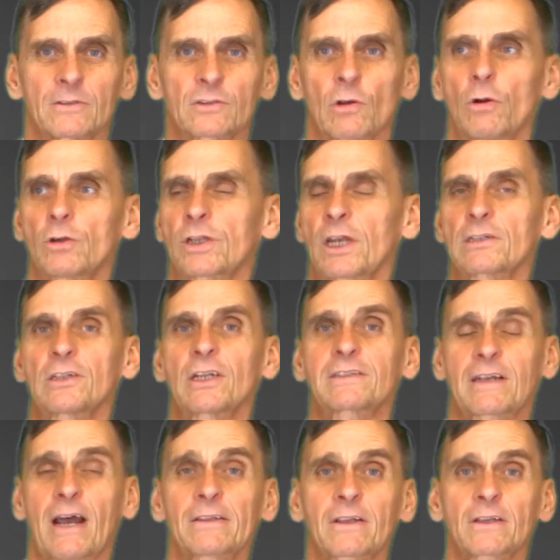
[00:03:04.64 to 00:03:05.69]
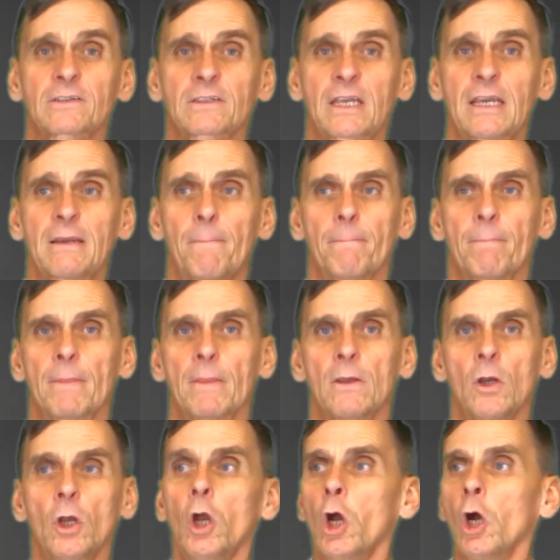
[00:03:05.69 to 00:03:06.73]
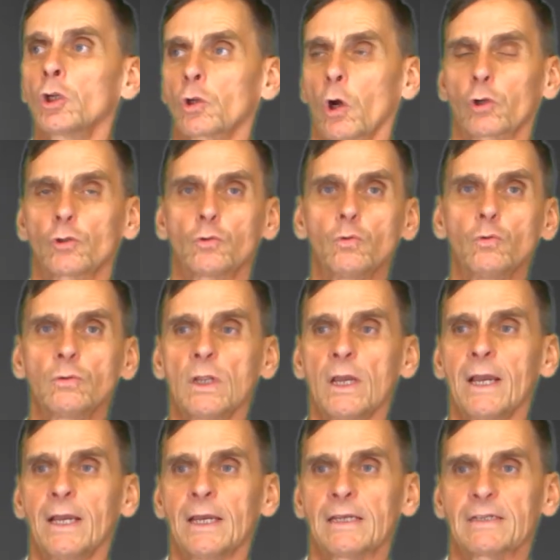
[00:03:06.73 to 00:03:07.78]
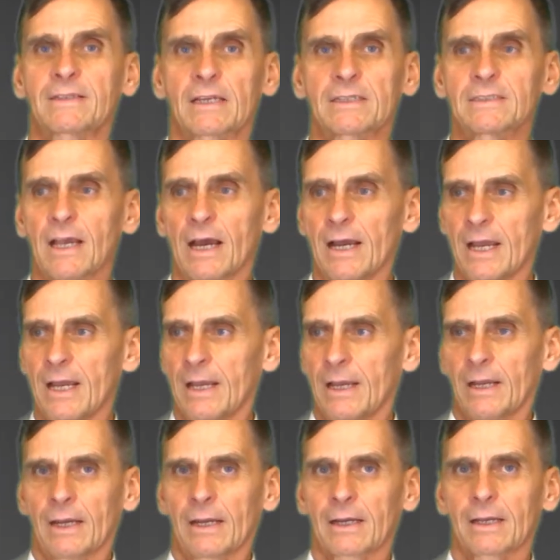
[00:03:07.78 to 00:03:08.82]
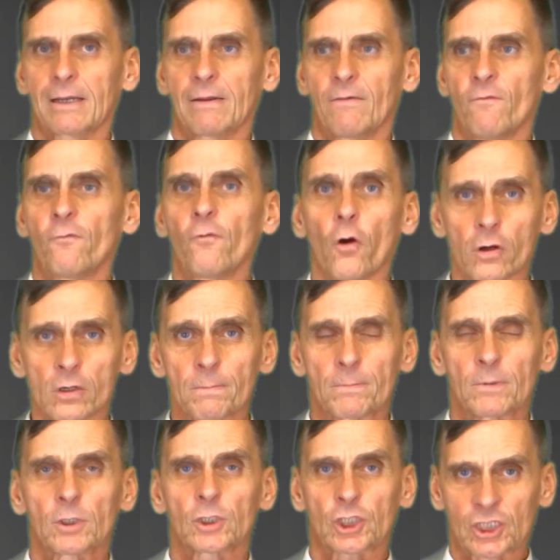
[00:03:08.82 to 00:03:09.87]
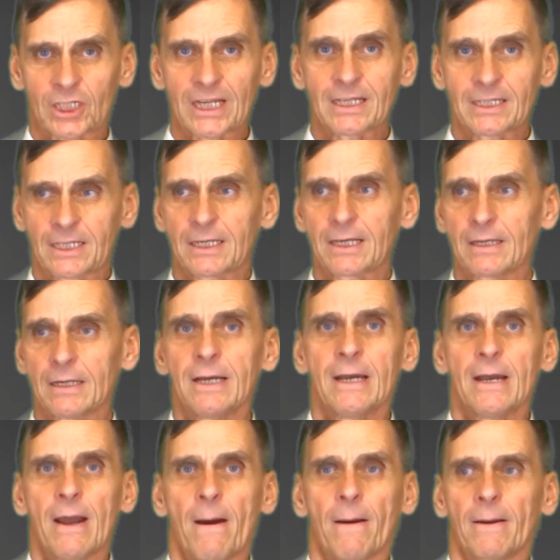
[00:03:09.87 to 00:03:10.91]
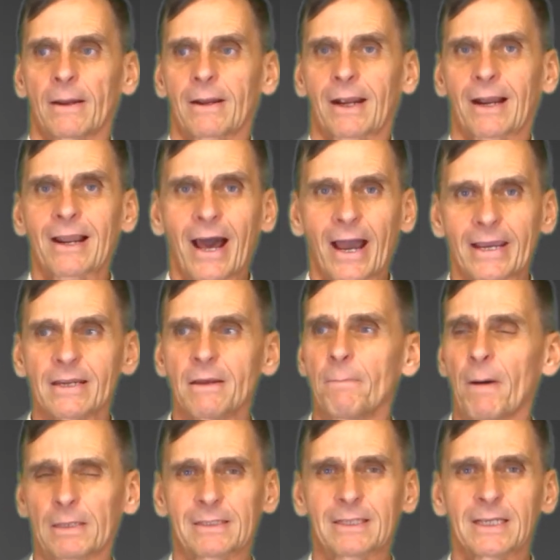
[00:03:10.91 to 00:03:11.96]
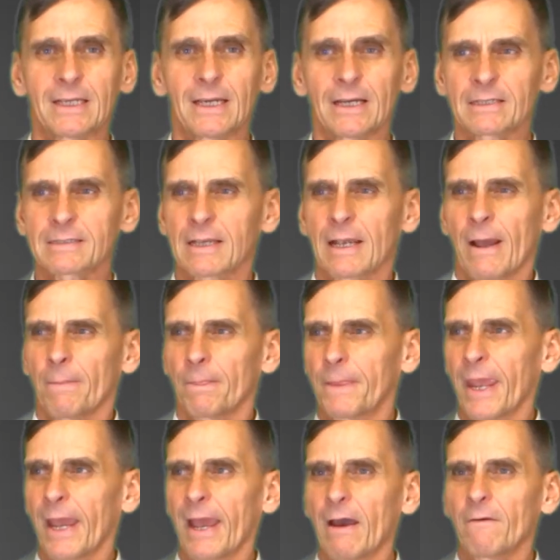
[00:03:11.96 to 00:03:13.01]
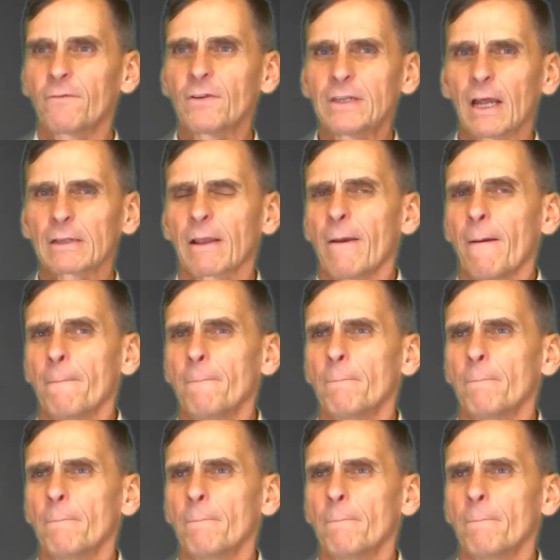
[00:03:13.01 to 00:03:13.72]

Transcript: Sollte es nichts anderes geben. Doch nun ist da dieser wurmstichige kleine Matthias, der erwidert,